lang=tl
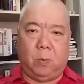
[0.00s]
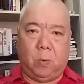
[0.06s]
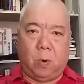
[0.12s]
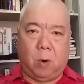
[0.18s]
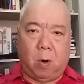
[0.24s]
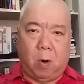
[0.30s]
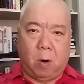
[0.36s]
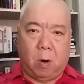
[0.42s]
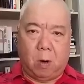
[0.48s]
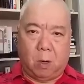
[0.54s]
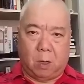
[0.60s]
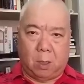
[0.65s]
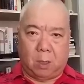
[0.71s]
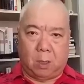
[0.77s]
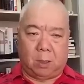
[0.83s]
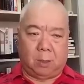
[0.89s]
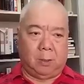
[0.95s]
war.
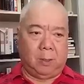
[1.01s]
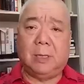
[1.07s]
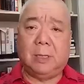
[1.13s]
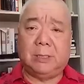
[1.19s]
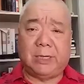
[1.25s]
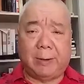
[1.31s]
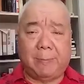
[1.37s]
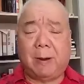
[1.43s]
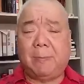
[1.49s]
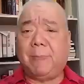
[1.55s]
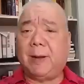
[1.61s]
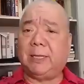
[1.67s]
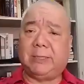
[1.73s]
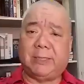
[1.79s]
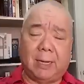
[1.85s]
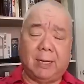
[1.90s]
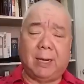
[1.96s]
Sa ibang
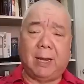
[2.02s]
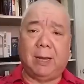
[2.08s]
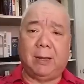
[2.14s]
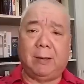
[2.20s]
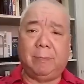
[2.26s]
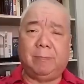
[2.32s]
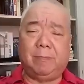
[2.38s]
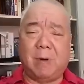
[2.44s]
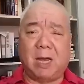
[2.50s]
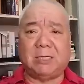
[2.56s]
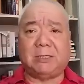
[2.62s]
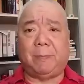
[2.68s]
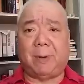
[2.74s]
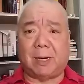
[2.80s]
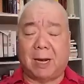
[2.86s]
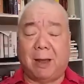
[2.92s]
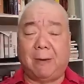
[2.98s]
bansa nga eh, mas
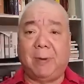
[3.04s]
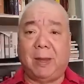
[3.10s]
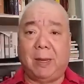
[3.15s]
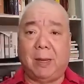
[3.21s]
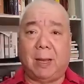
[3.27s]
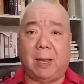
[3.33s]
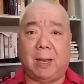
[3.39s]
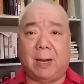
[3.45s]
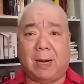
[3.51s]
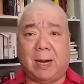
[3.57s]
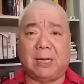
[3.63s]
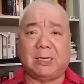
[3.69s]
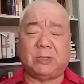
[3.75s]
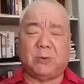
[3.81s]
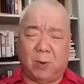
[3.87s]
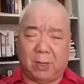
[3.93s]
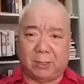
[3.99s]
marami ang
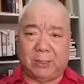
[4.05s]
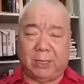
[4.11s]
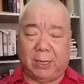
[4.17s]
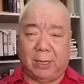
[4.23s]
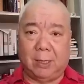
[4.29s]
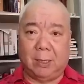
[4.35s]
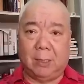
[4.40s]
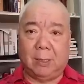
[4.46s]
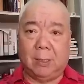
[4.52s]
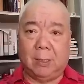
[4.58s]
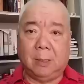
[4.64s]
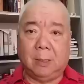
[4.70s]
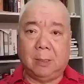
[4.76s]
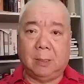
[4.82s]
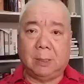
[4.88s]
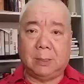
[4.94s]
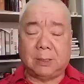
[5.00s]
casualty.
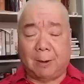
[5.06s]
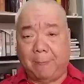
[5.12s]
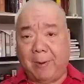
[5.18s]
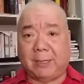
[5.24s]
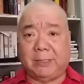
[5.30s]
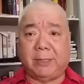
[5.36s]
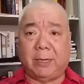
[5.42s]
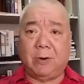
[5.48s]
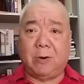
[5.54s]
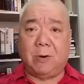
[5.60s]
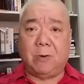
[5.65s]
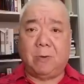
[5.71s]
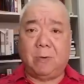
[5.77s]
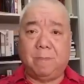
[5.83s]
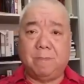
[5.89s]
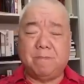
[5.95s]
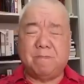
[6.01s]
Sa
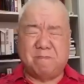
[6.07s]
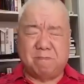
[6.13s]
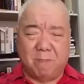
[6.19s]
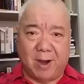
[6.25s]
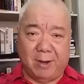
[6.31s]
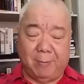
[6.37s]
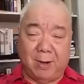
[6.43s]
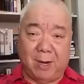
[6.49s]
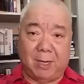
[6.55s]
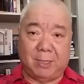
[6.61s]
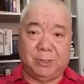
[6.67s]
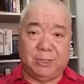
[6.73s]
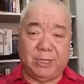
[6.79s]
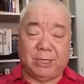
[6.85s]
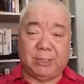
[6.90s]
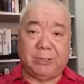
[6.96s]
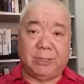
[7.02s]
Mexico, may mga
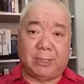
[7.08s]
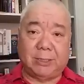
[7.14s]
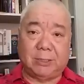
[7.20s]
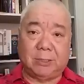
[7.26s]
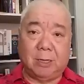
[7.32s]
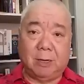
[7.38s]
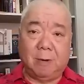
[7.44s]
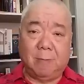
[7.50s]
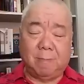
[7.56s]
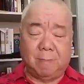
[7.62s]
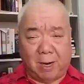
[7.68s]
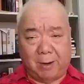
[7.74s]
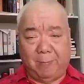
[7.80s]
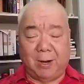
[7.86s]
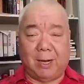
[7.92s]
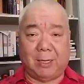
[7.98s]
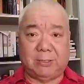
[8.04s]
judges,
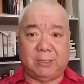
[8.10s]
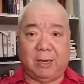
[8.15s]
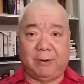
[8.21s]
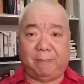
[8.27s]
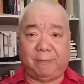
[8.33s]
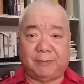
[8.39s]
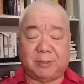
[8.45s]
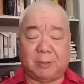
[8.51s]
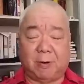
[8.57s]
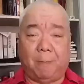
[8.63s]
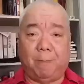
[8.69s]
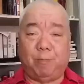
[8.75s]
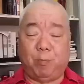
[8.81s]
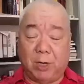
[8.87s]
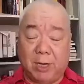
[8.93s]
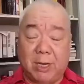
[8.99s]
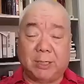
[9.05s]
may mga chiefs of
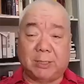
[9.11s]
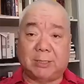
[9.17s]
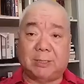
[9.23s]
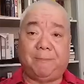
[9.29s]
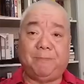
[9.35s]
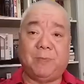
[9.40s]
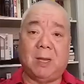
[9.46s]
police